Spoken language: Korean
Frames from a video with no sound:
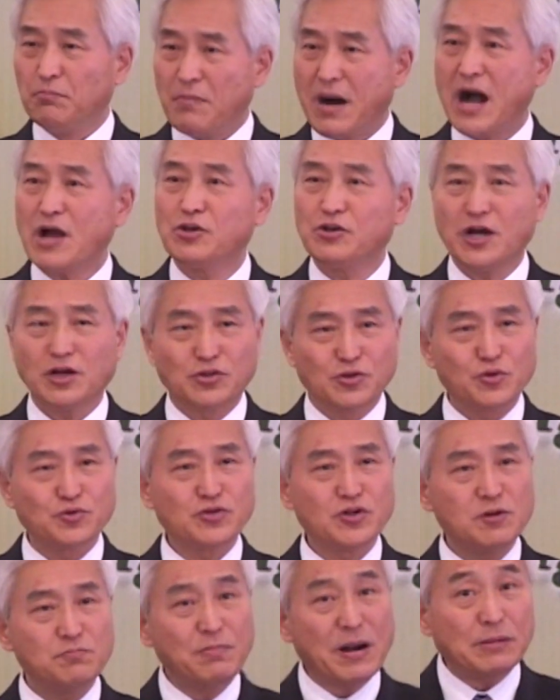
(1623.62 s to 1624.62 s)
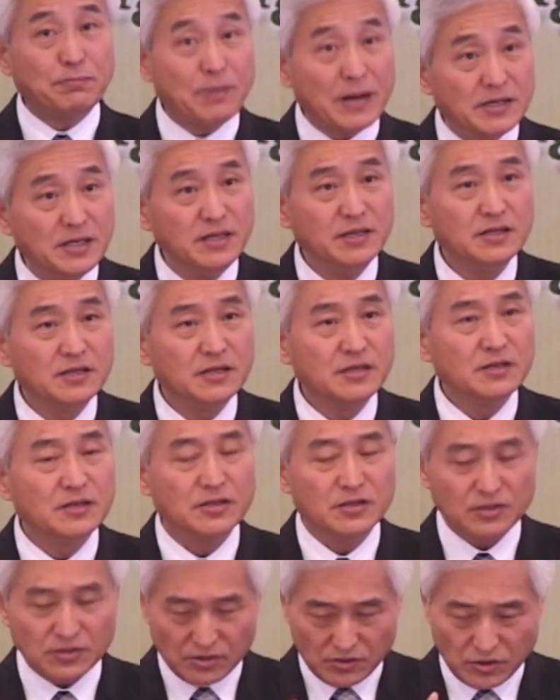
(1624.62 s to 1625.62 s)
마귀가 들어올 수 있는 발판이
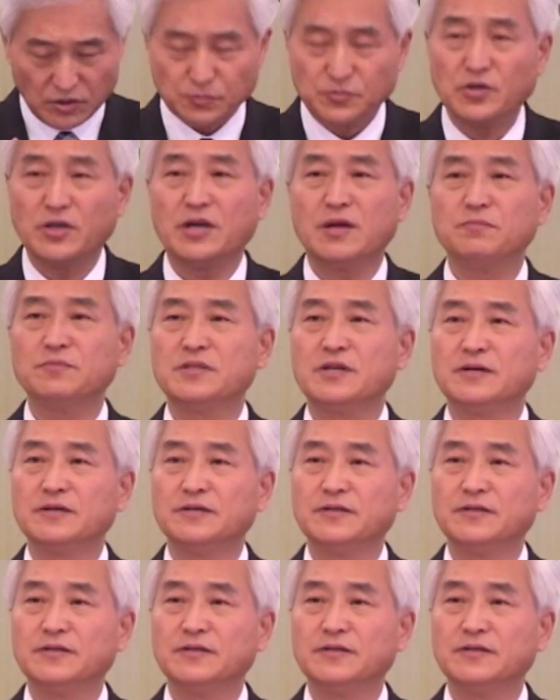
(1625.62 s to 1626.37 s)
없어야 합니다.